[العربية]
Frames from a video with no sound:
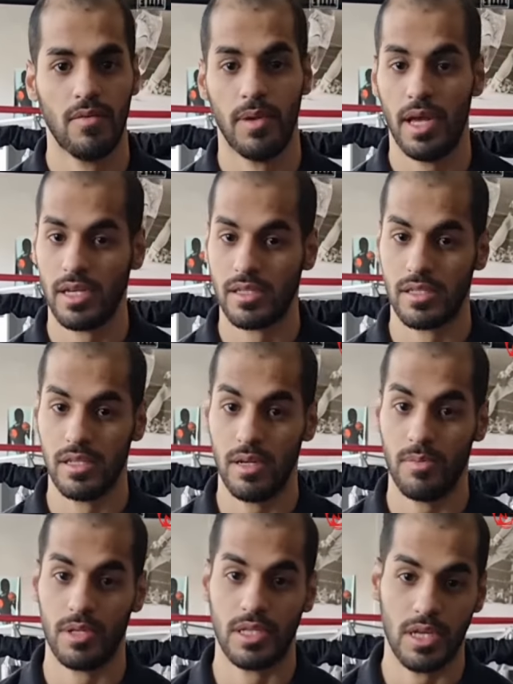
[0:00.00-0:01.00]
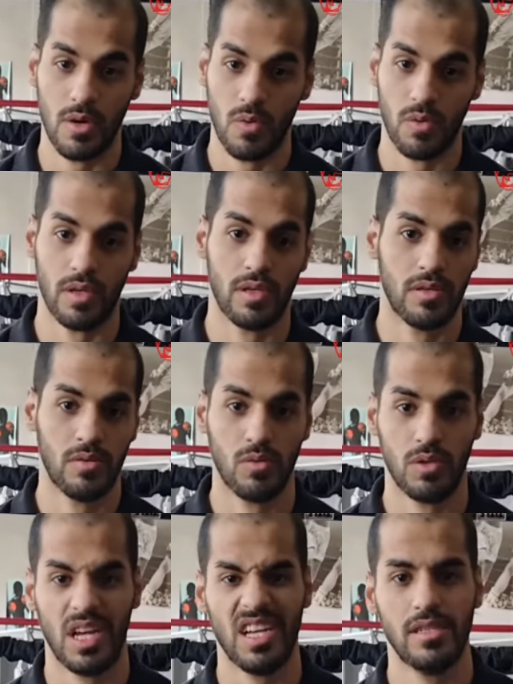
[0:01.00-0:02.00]
بالعكس لعبة تقوي
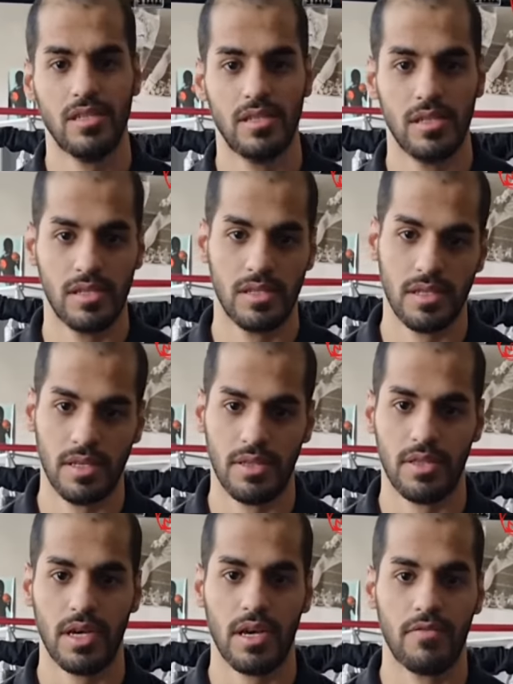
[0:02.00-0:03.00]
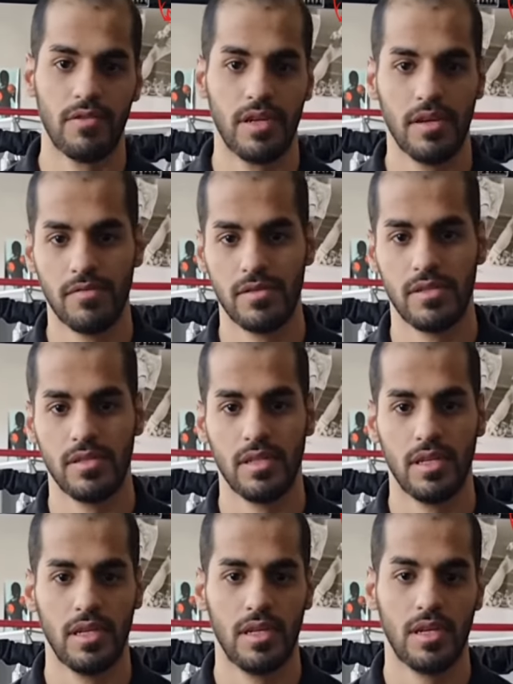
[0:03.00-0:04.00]
وتعزز الثقة في النفس
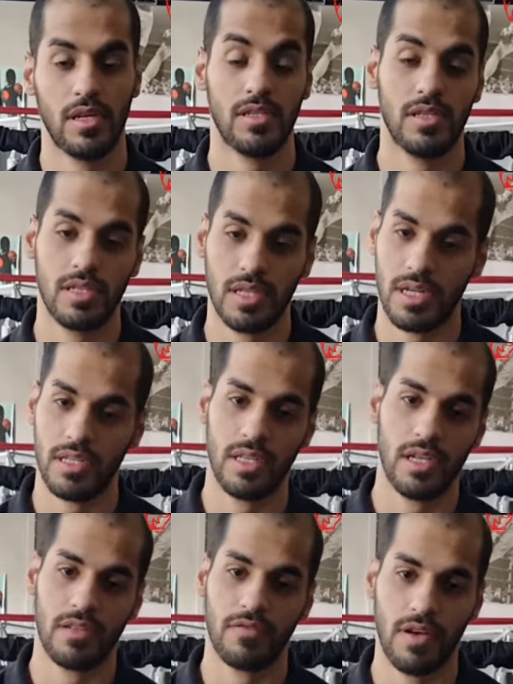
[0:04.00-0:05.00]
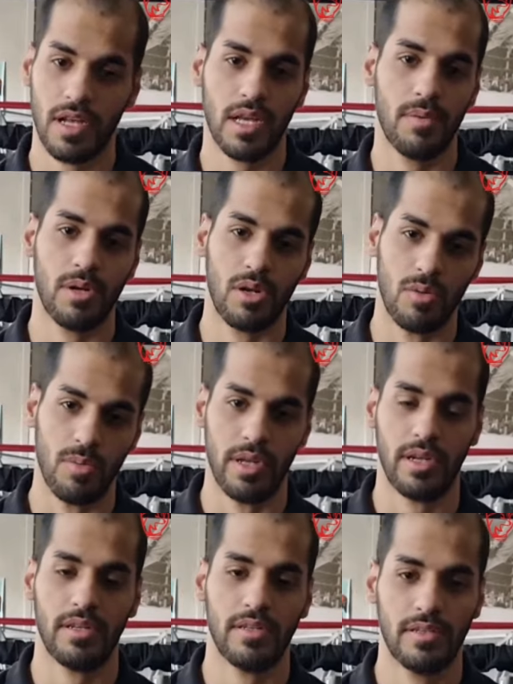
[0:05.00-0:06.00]
خصيصا عند الأطفال قبل
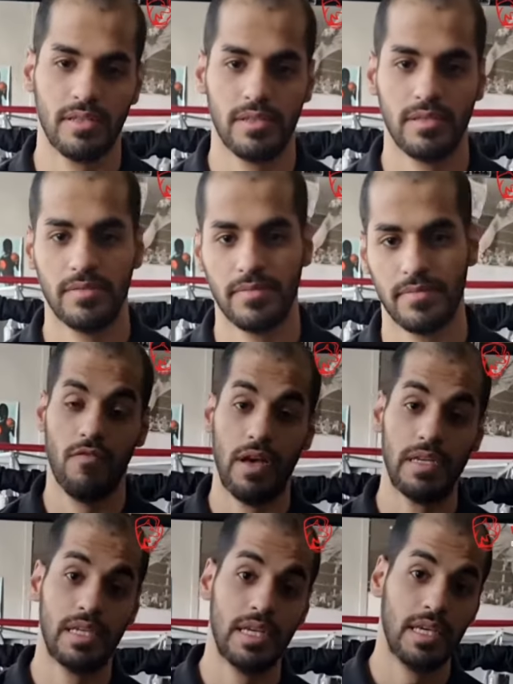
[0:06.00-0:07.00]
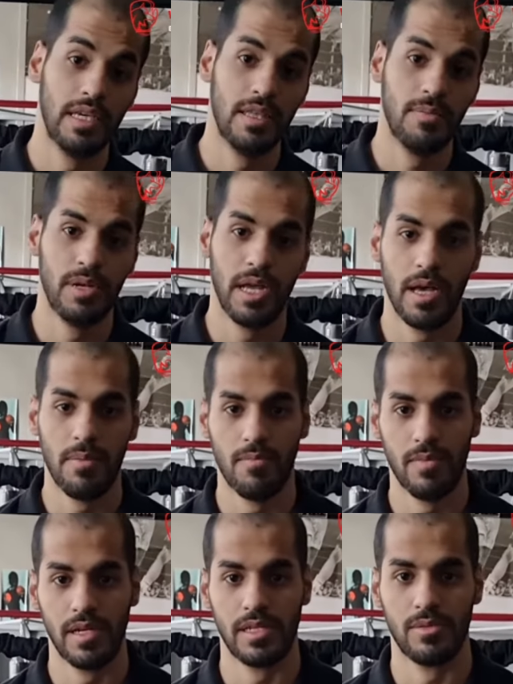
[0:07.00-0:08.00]
الكبار عشان كذا من
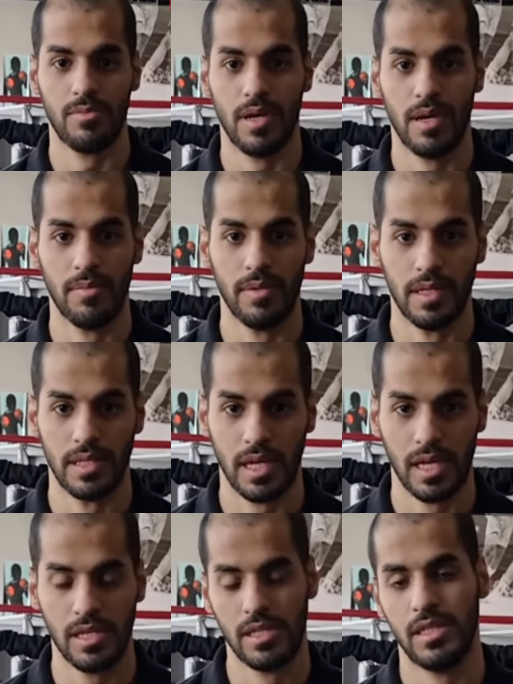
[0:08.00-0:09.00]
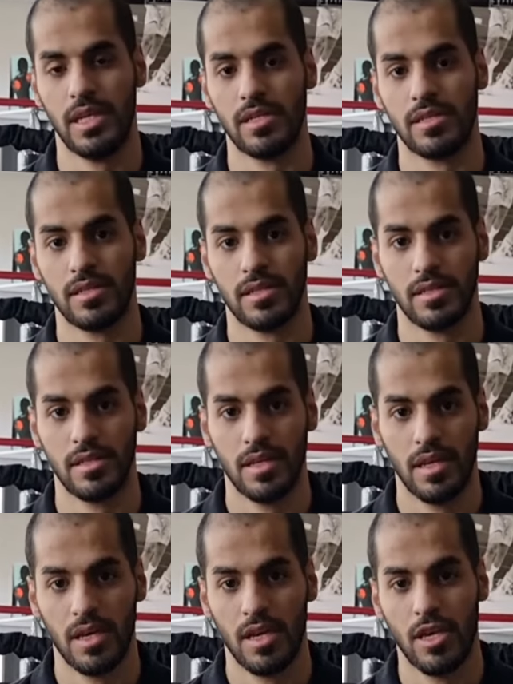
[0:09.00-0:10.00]
أهم الأسباب اللي تخلي الشخص
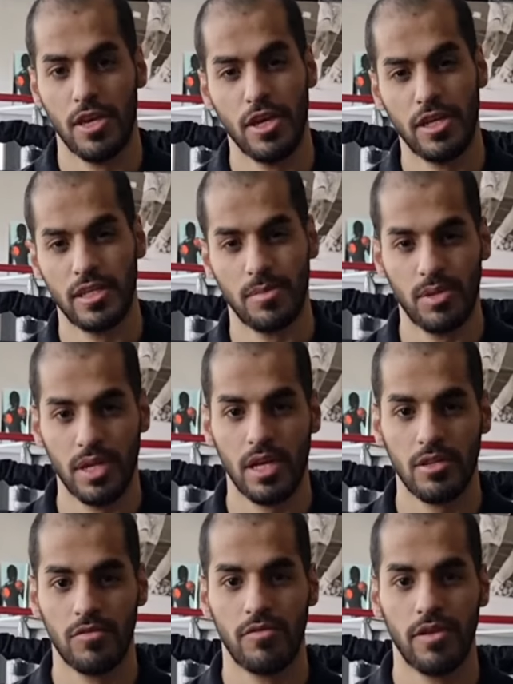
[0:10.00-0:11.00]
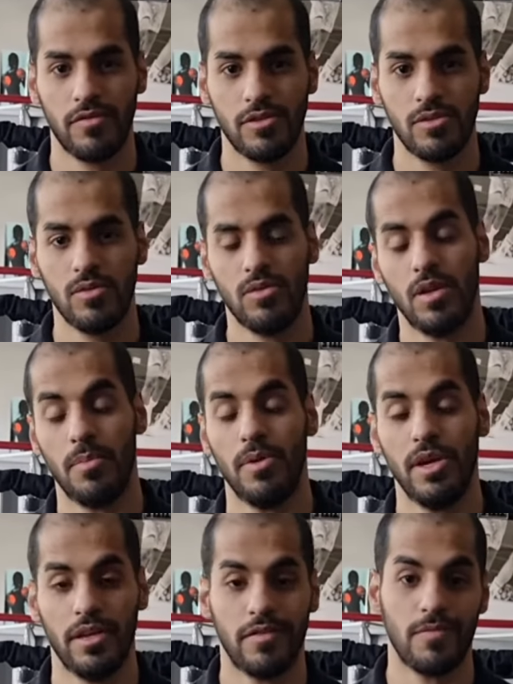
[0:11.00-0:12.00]
يكسب ثقته في نفسه
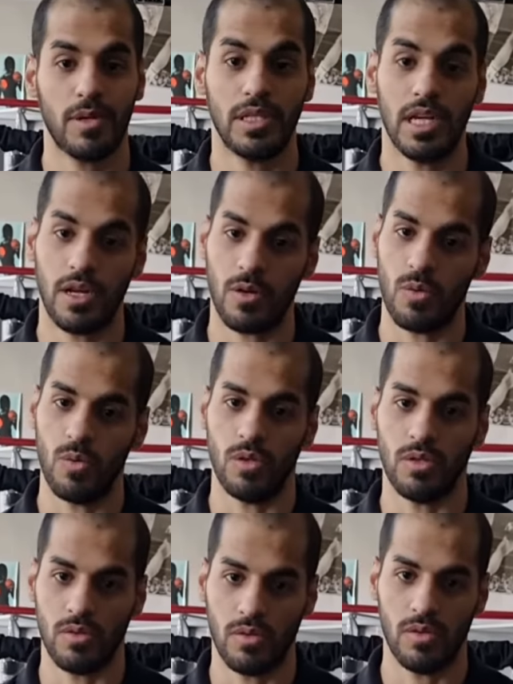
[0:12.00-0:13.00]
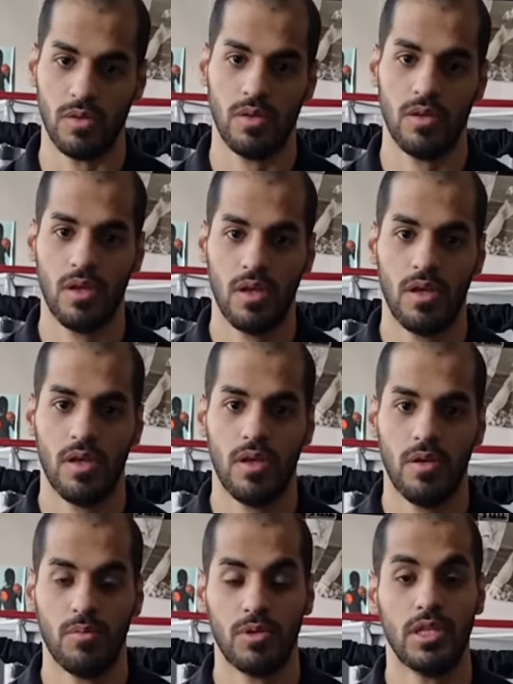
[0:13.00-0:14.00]
لما يعرف مقدار قوته
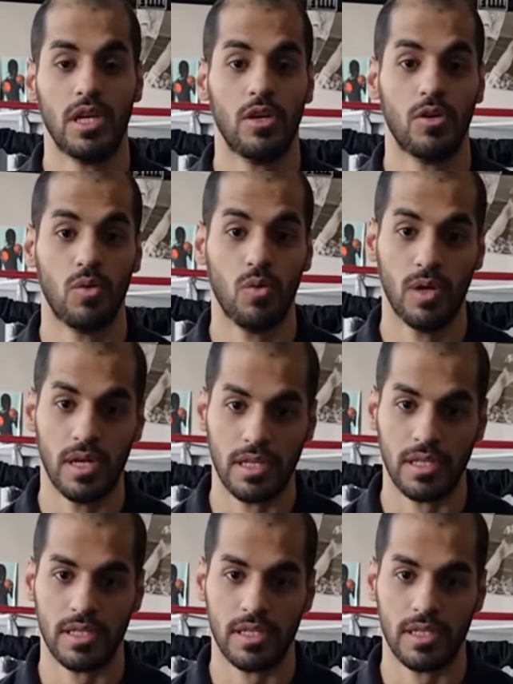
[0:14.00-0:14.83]
مقدار القوة اللي